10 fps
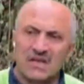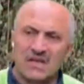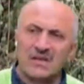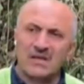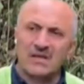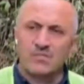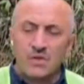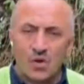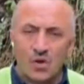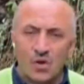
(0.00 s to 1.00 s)
E,
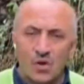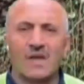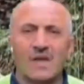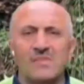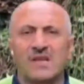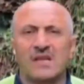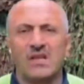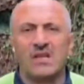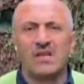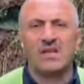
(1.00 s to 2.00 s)
birçok bölgemizde,
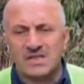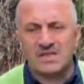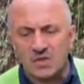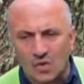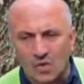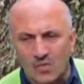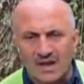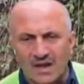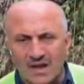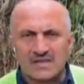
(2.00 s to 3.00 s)
ilçemizin birçok
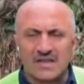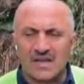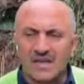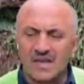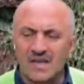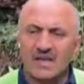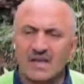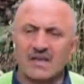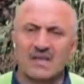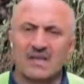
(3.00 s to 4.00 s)
mahallesinde
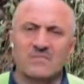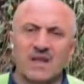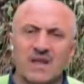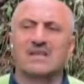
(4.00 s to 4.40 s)
e,